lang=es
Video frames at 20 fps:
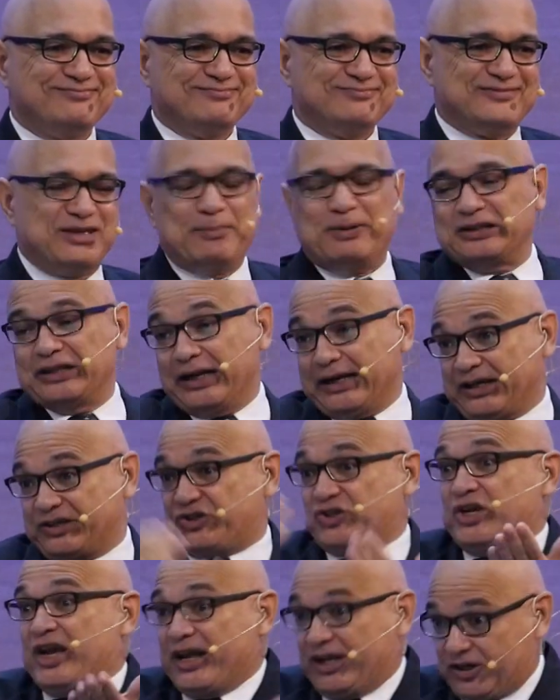De manera que
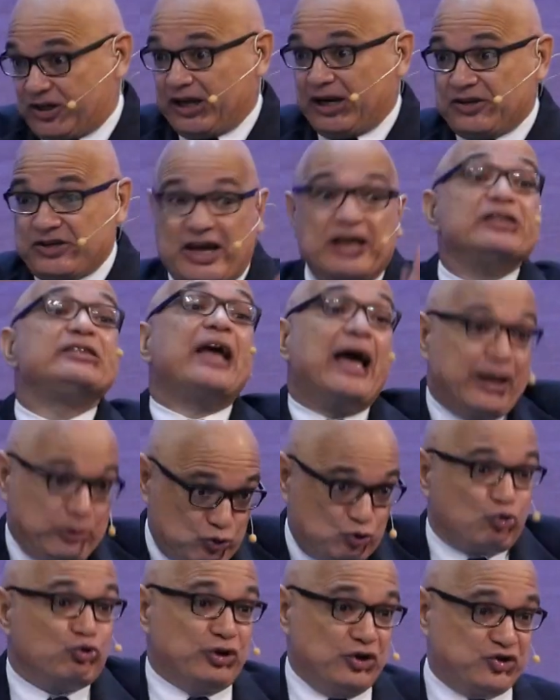si eres creyente, eres
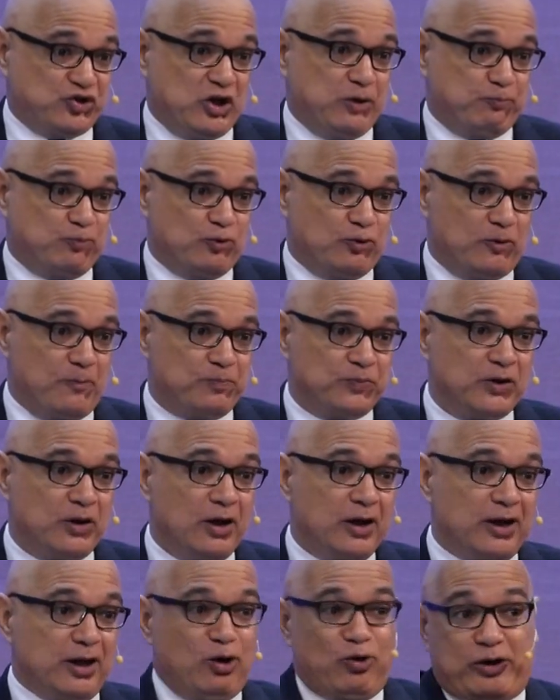un discípulo.
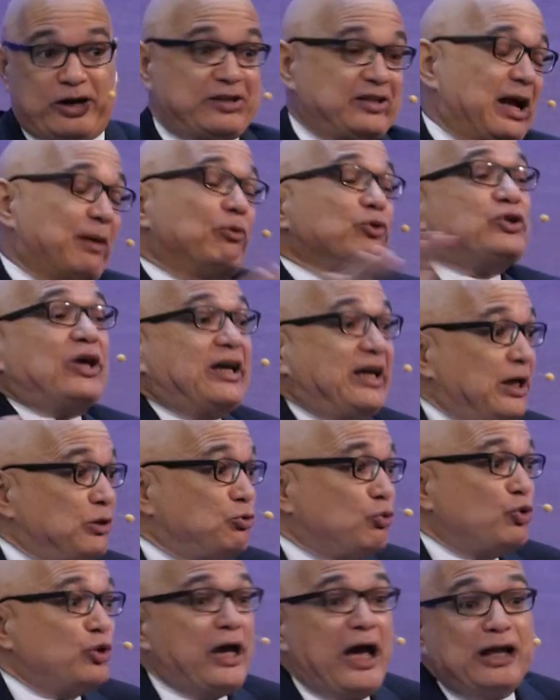Y lo que estamos aquí
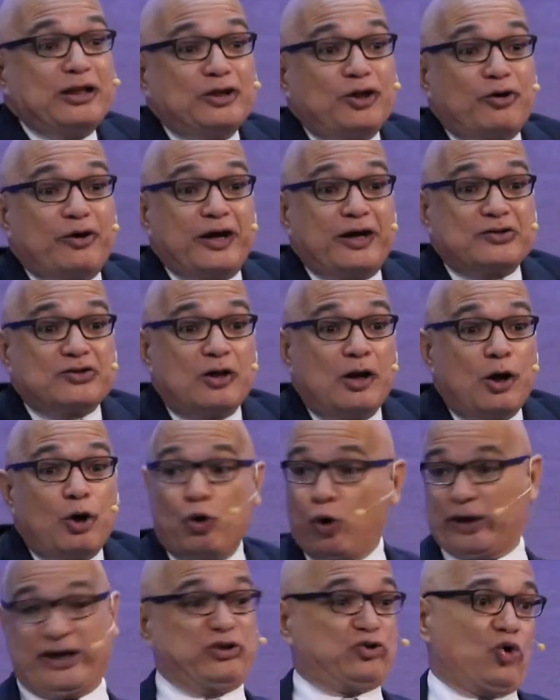estudiando es
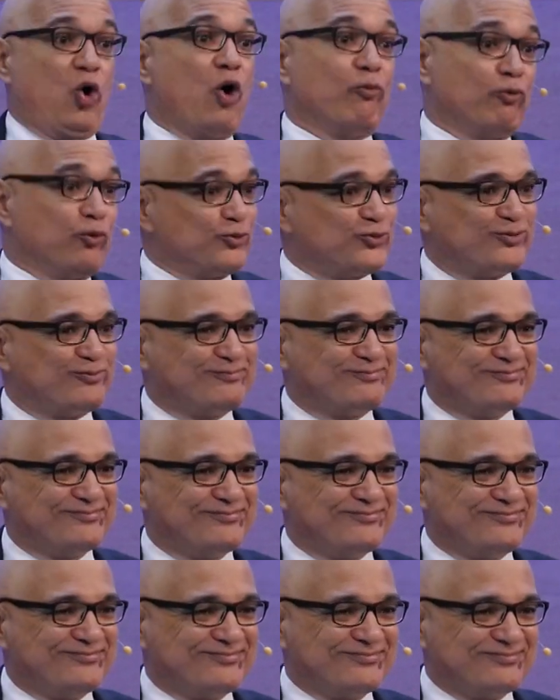lo que somos.
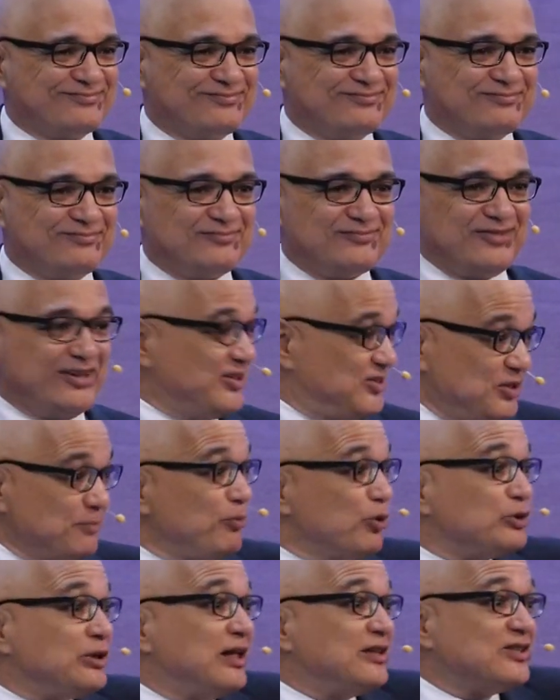Es
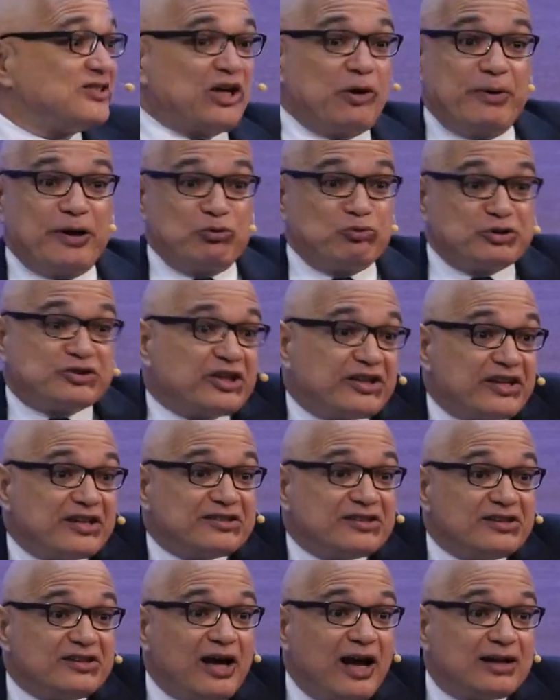importante saber nuestra
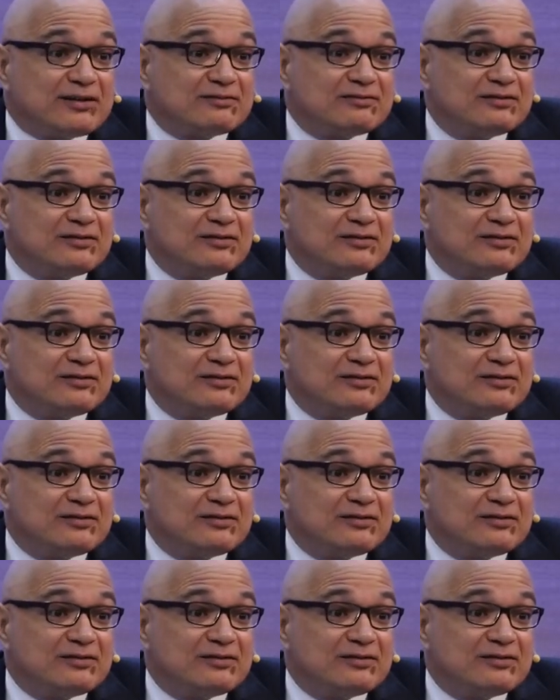identidad.